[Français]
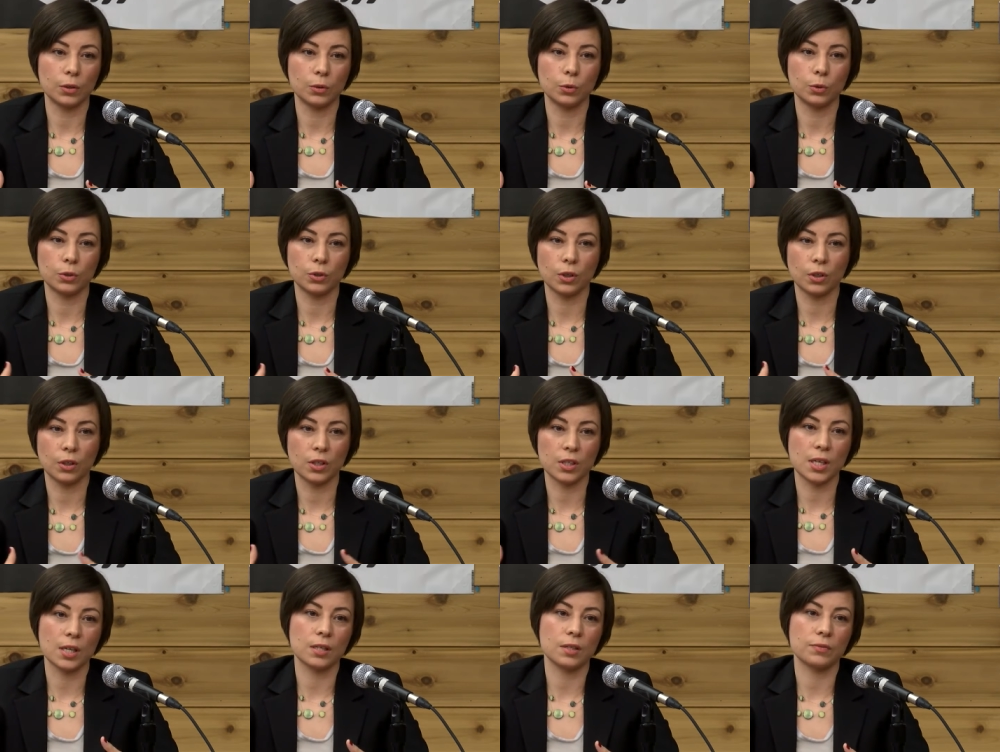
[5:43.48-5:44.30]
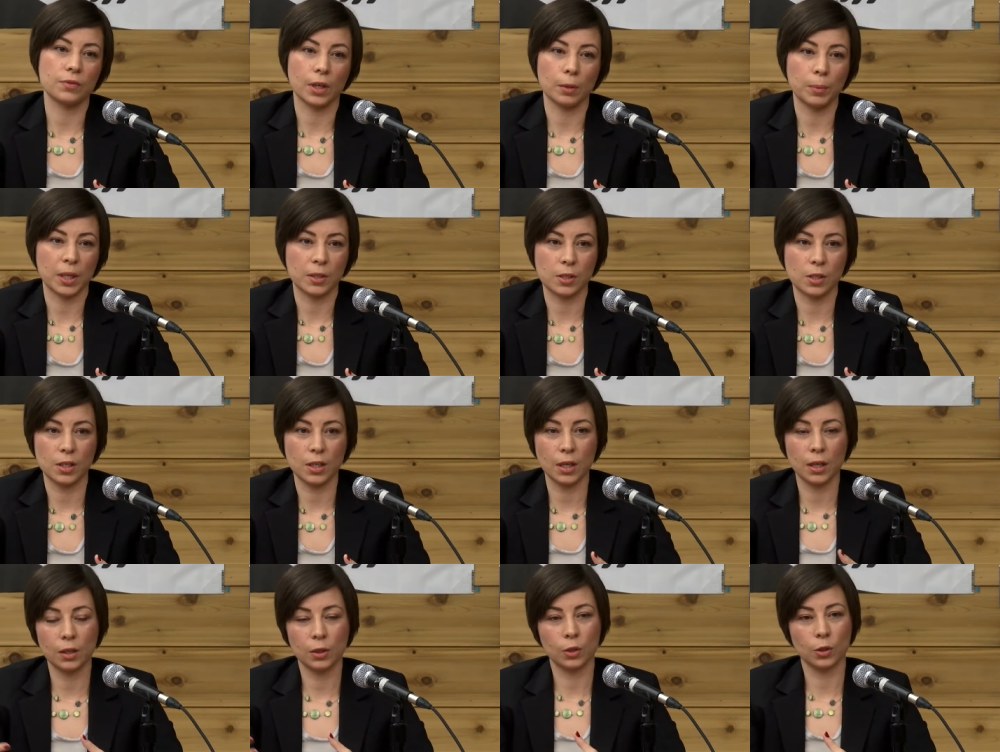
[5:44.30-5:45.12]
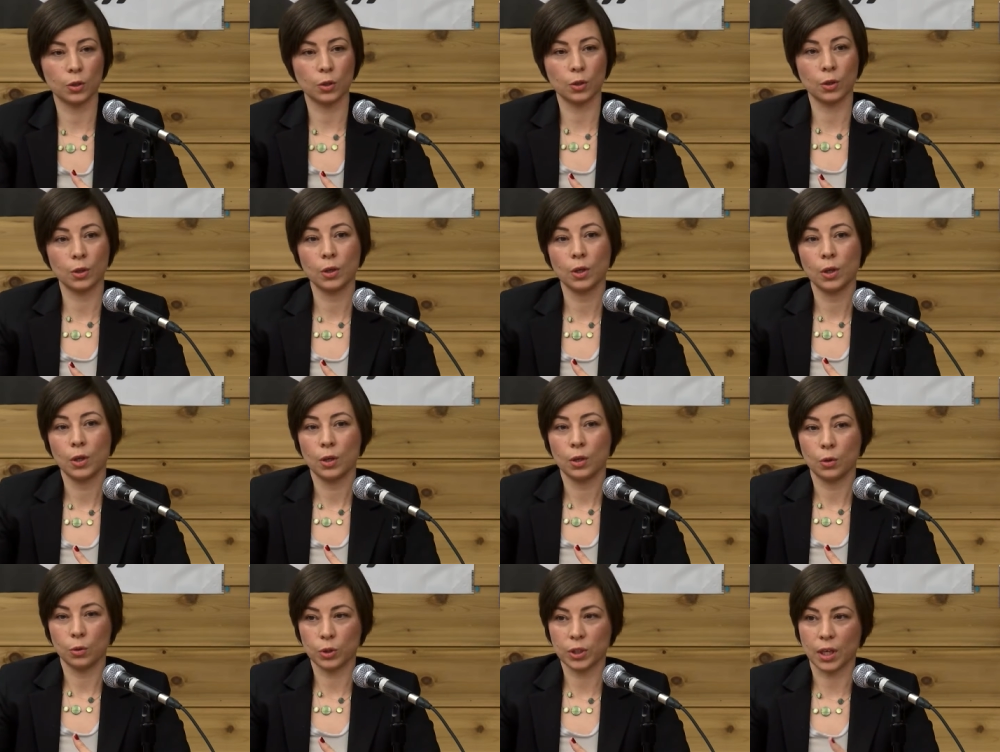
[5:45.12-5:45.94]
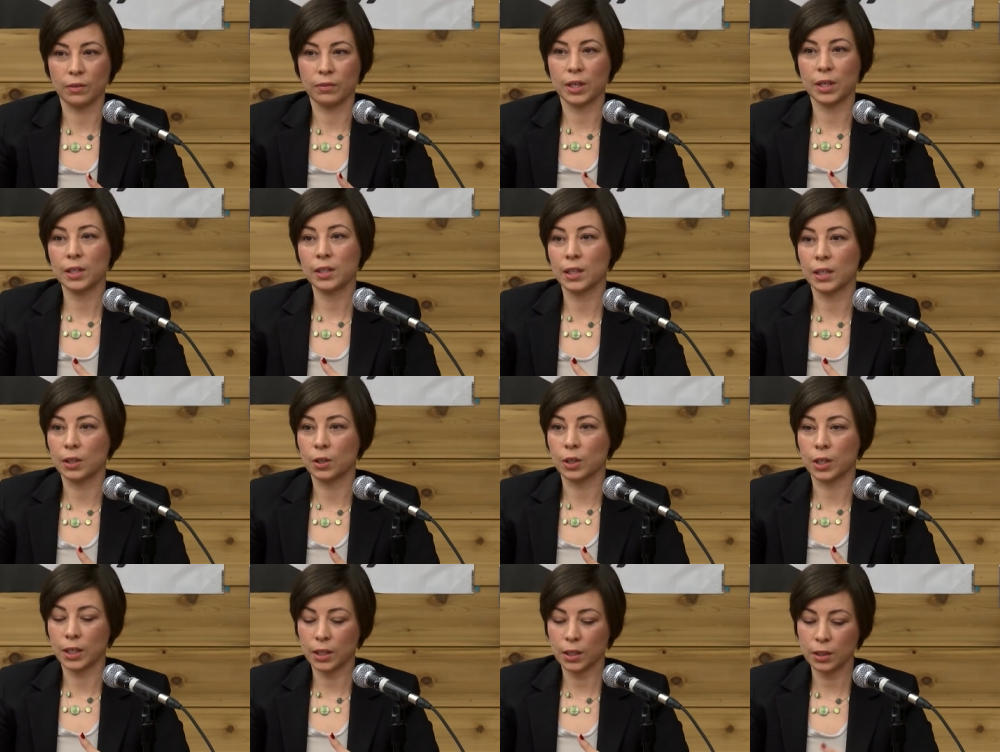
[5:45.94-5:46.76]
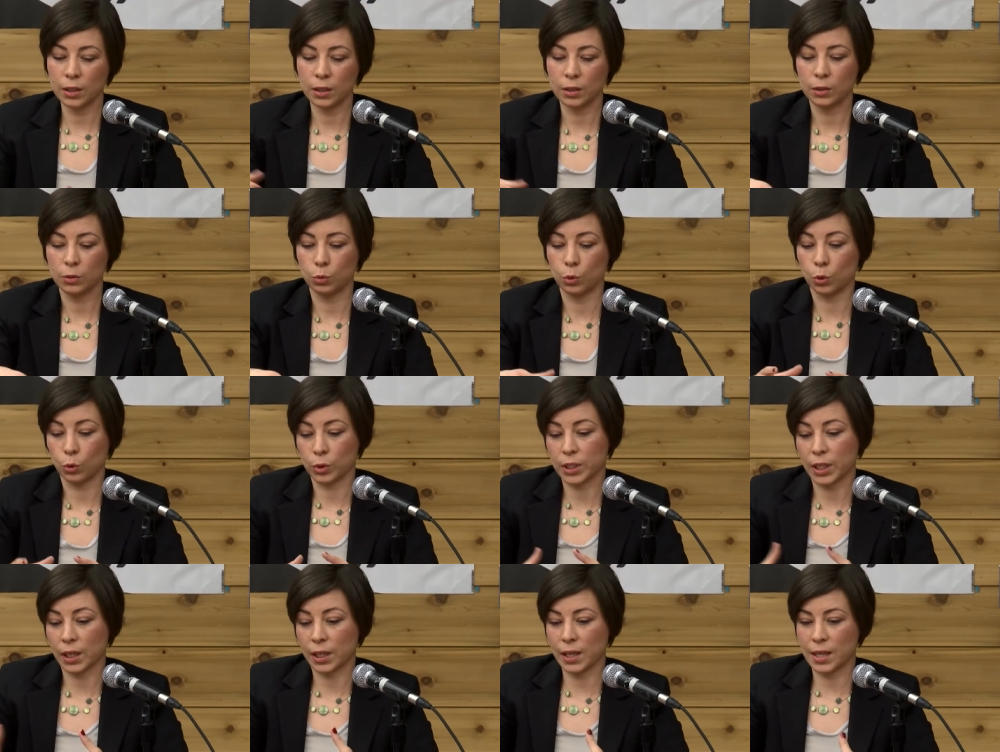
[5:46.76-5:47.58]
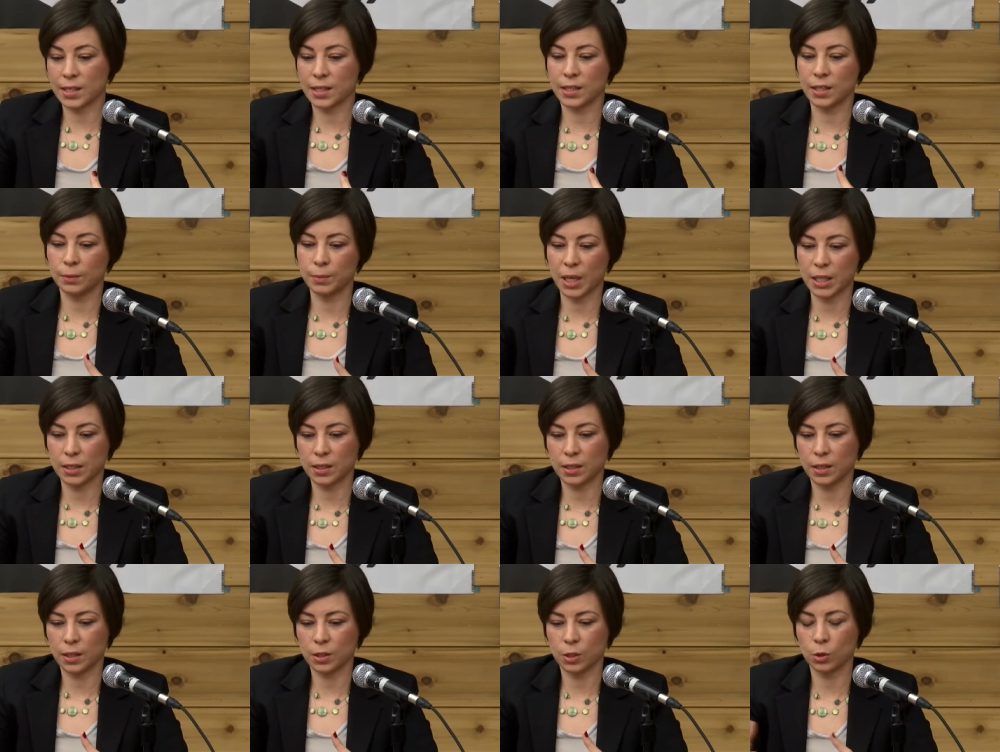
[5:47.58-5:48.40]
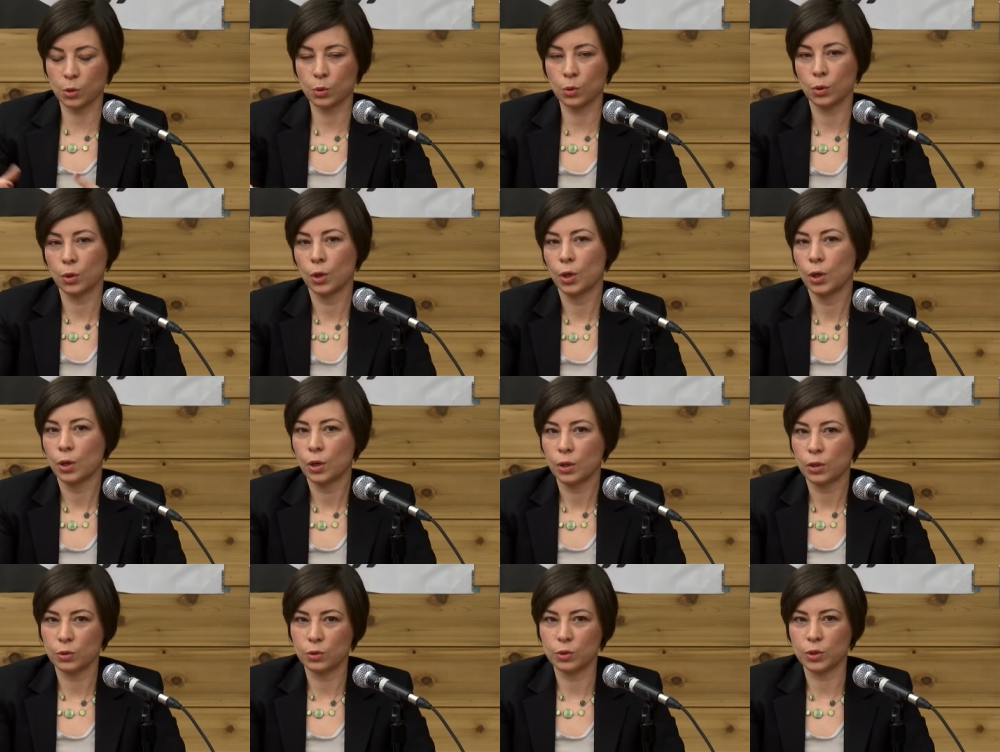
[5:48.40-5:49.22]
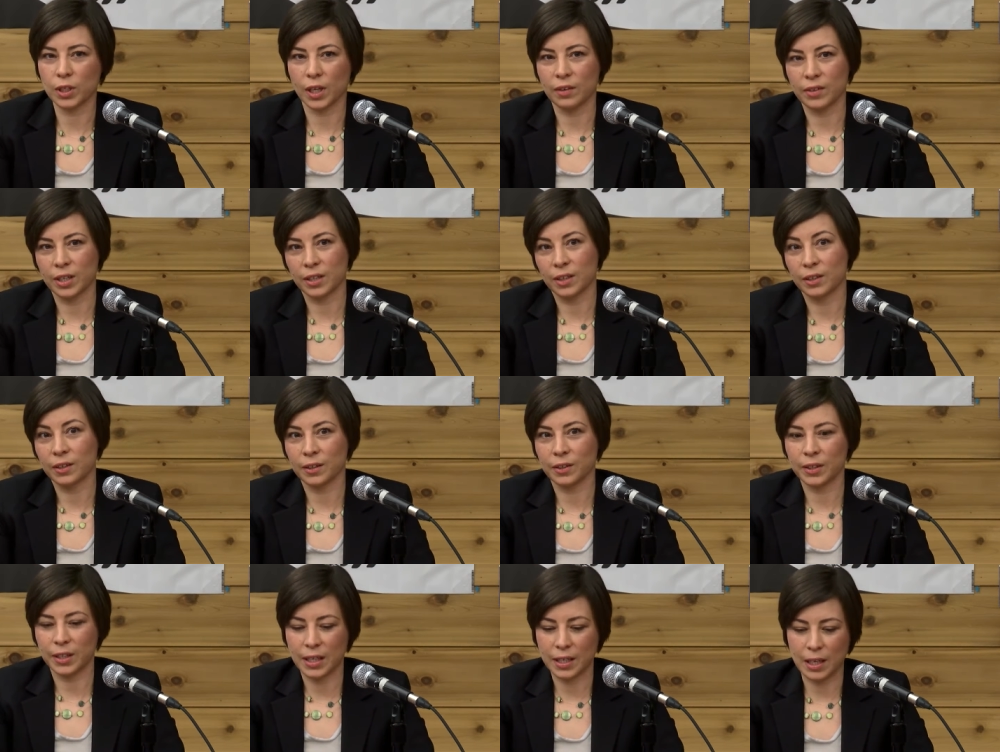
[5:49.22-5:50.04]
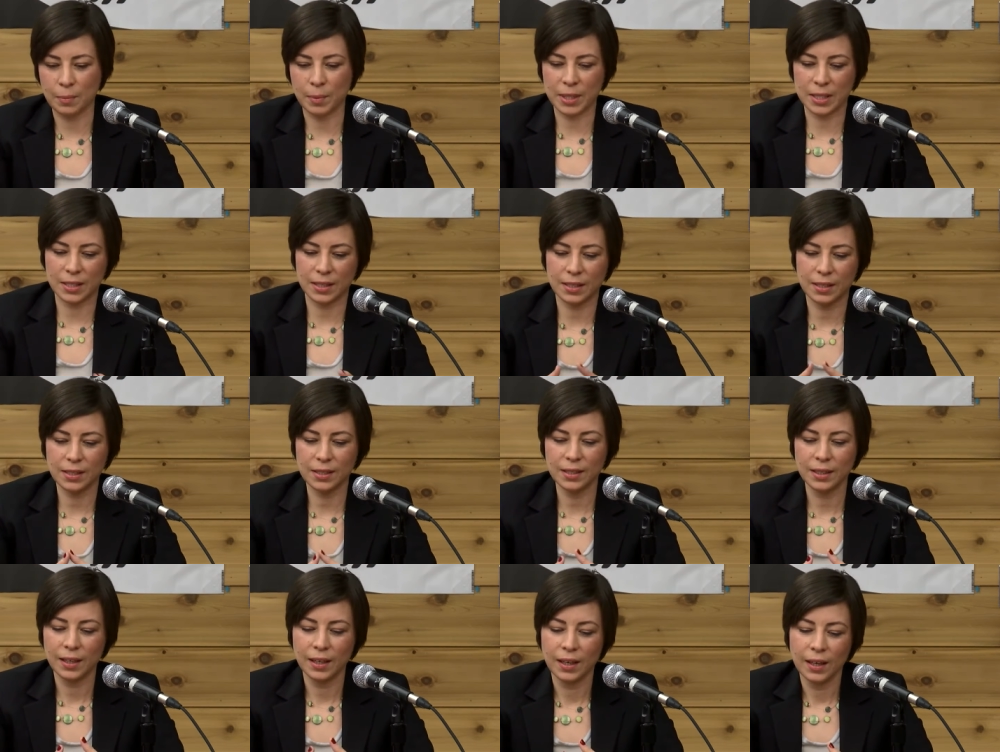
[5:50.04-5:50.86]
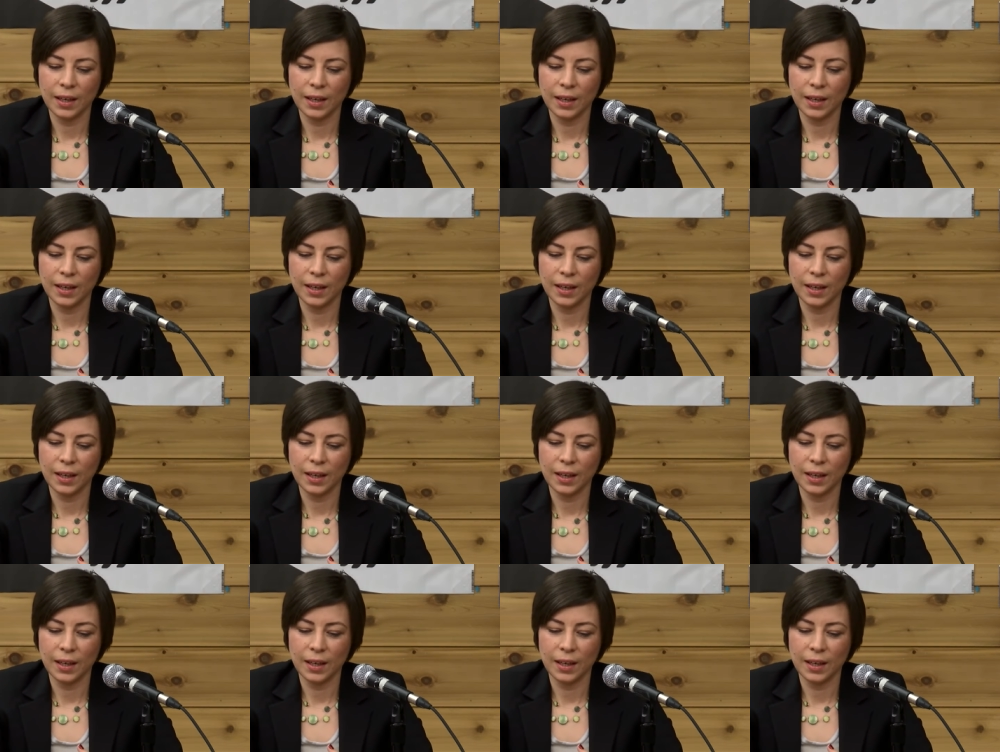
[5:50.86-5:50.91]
autant dans sa sphère personnelle qu'au travail, les collègues, ou au contraire la stigmatisation du travailleur en incapacité.